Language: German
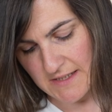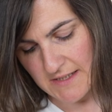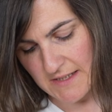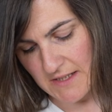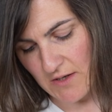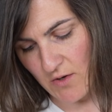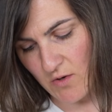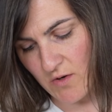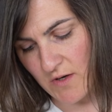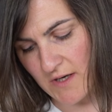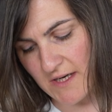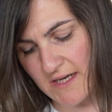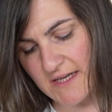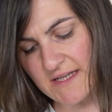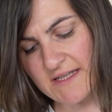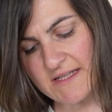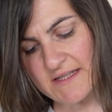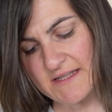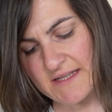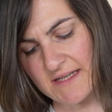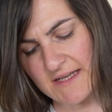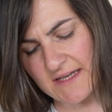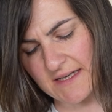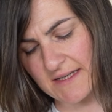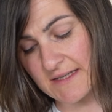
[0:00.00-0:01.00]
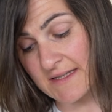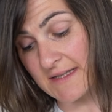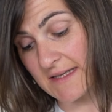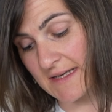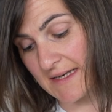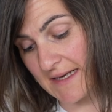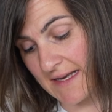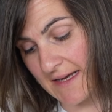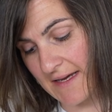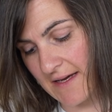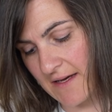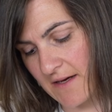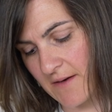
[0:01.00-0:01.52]
ja, richtig, richtig
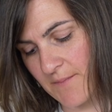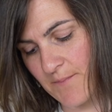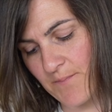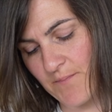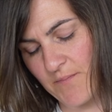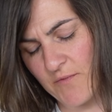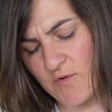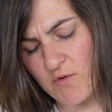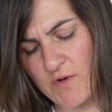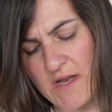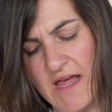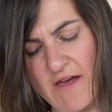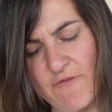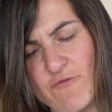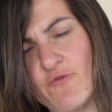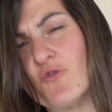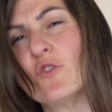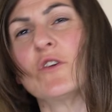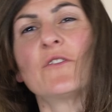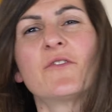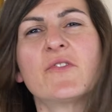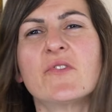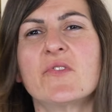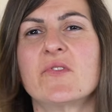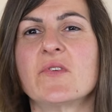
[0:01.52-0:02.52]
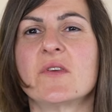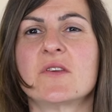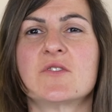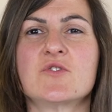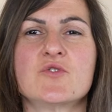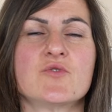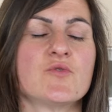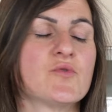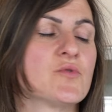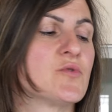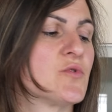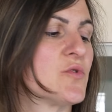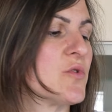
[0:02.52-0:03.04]
lecker. Und auch würzig
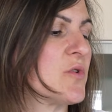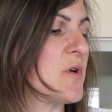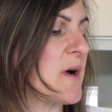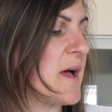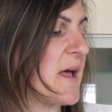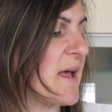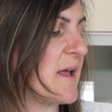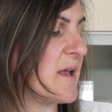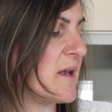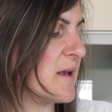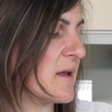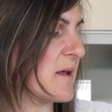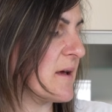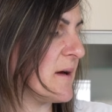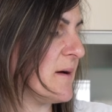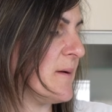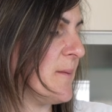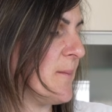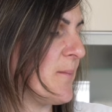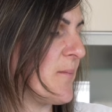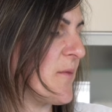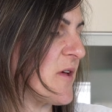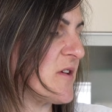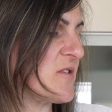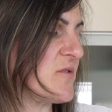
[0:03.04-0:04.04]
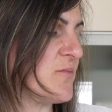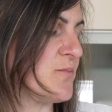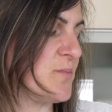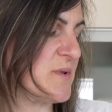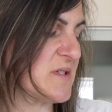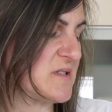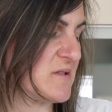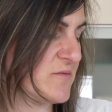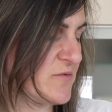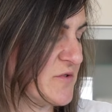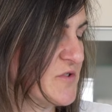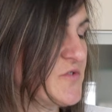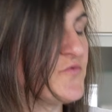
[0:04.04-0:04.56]
schön da rein, gell? Also ein
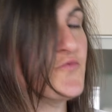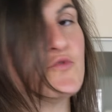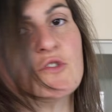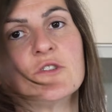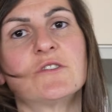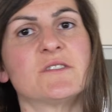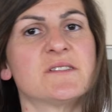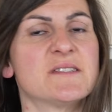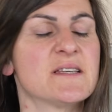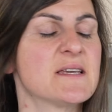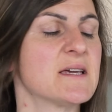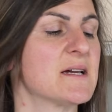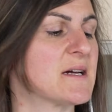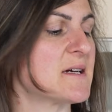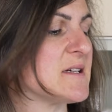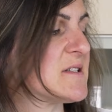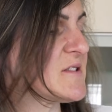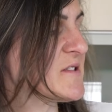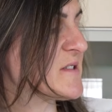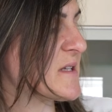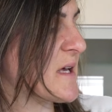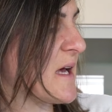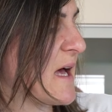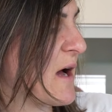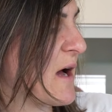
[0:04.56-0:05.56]
bisschen was Würzigeres.